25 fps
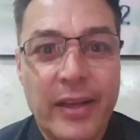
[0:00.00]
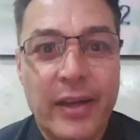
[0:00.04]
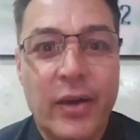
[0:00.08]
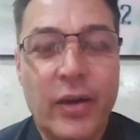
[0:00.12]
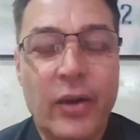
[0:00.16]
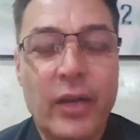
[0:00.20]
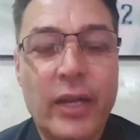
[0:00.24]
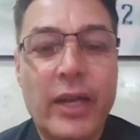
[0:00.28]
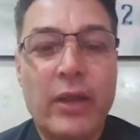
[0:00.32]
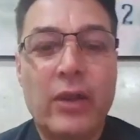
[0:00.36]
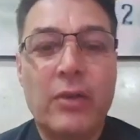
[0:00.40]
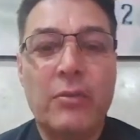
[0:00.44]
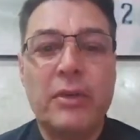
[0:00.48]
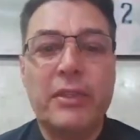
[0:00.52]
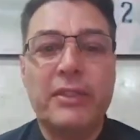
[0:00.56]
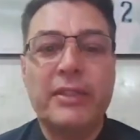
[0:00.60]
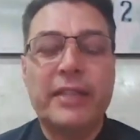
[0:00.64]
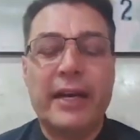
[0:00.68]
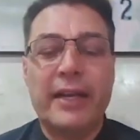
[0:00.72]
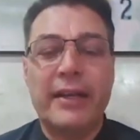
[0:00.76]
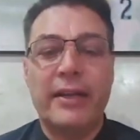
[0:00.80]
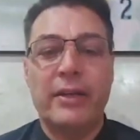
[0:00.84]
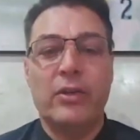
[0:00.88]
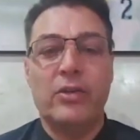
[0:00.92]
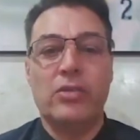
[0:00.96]
Hola, ¿cómo
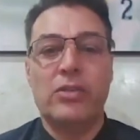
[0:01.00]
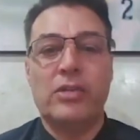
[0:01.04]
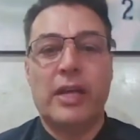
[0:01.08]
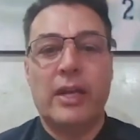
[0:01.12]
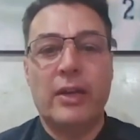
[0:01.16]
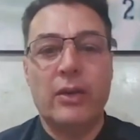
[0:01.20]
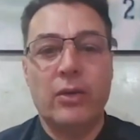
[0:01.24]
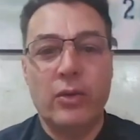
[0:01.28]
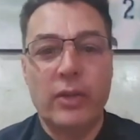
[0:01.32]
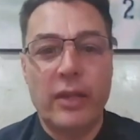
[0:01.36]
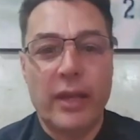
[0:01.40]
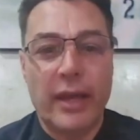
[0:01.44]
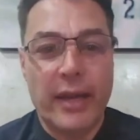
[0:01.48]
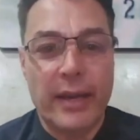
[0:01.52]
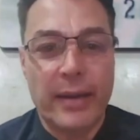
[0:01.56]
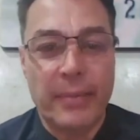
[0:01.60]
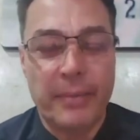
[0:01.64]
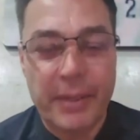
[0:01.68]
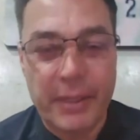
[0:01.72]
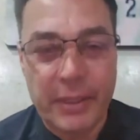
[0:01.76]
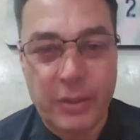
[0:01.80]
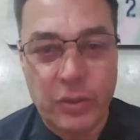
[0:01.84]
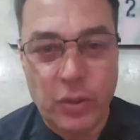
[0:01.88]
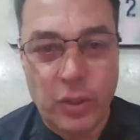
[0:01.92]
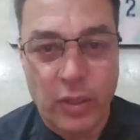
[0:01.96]
están? Los saluda
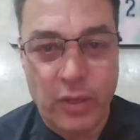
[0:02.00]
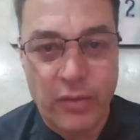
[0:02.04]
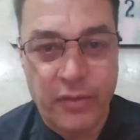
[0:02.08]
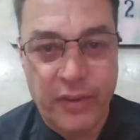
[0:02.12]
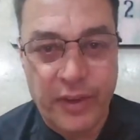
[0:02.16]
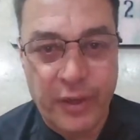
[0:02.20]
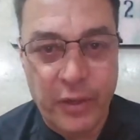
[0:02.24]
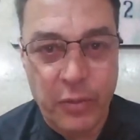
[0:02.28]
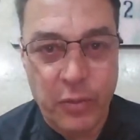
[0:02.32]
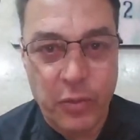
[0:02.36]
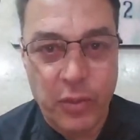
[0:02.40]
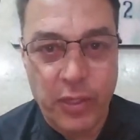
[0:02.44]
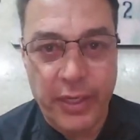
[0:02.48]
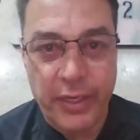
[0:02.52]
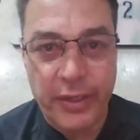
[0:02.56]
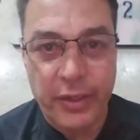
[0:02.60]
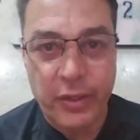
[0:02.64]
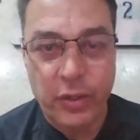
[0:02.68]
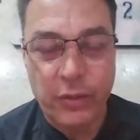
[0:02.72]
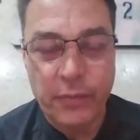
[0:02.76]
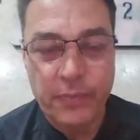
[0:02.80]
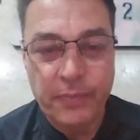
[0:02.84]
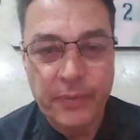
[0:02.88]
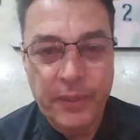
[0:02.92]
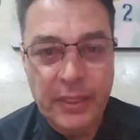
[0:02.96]
Beto Alfaro
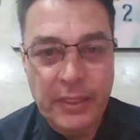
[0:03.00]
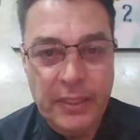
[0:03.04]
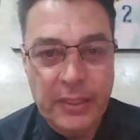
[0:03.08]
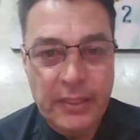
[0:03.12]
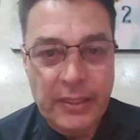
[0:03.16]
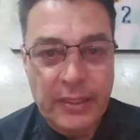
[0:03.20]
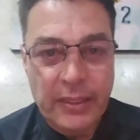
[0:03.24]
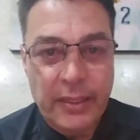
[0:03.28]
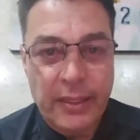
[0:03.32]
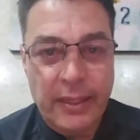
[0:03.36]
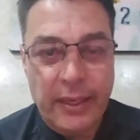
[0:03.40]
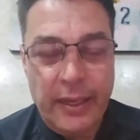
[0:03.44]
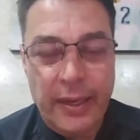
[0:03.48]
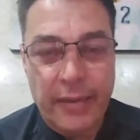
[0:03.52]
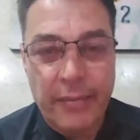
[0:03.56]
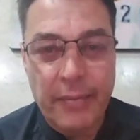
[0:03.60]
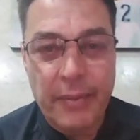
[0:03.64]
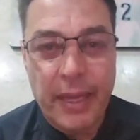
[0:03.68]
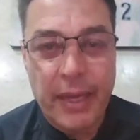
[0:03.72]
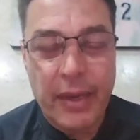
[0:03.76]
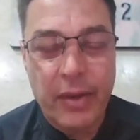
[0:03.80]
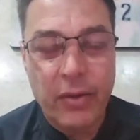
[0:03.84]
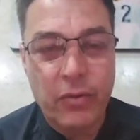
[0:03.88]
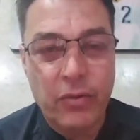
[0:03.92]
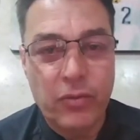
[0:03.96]
Moreno. Quería
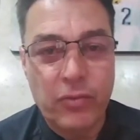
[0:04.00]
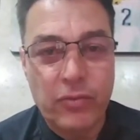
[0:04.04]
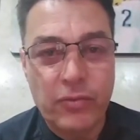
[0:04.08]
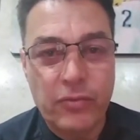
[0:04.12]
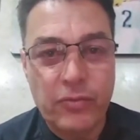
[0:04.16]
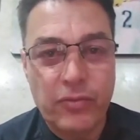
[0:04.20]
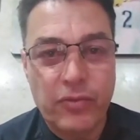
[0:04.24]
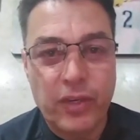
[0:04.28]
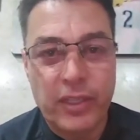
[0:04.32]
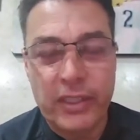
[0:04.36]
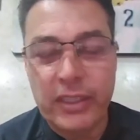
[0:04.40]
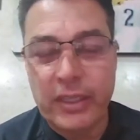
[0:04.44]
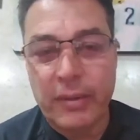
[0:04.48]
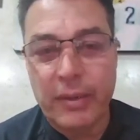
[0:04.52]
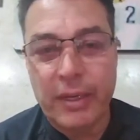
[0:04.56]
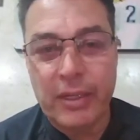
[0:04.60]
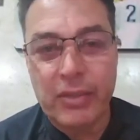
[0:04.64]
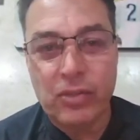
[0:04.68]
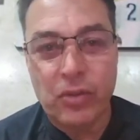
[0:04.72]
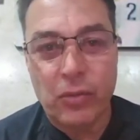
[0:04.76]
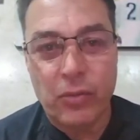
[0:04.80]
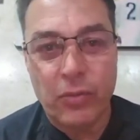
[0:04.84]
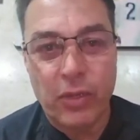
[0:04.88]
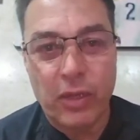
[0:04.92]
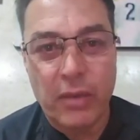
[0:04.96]
enviarle un fuerte
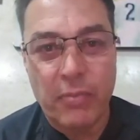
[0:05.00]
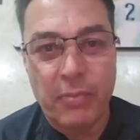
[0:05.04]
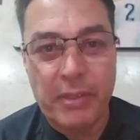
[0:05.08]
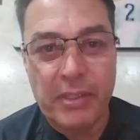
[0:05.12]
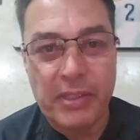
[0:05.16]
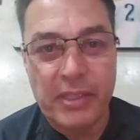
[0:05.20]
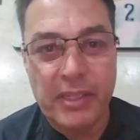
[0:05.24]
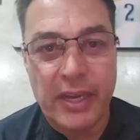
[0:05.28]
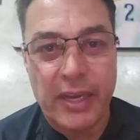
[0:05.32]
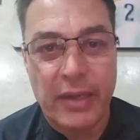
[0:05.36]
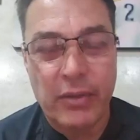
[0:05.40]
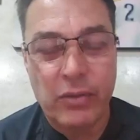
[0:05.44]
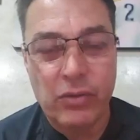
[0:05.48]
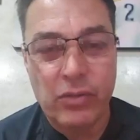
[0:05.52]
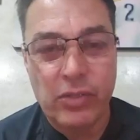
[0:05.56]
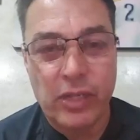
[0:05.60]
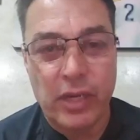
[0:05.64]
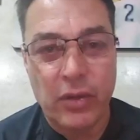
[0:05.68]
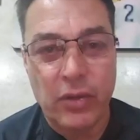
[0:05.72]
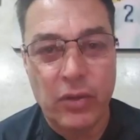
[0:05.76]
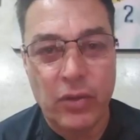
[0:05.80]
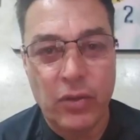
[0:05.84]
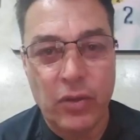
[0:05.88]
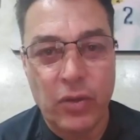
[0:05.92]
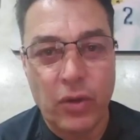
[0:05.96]
abrazo muy especial, un
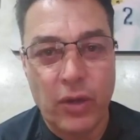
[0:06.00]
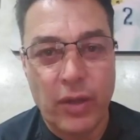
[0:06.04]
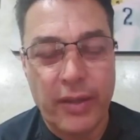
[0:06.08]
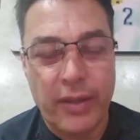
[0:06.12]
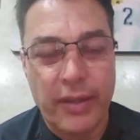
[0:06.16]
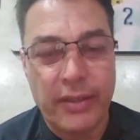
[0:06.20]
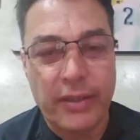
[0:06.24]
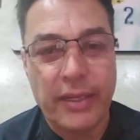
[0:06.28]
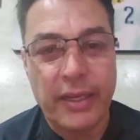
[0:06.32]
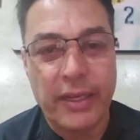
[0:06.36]
saludo a Daniel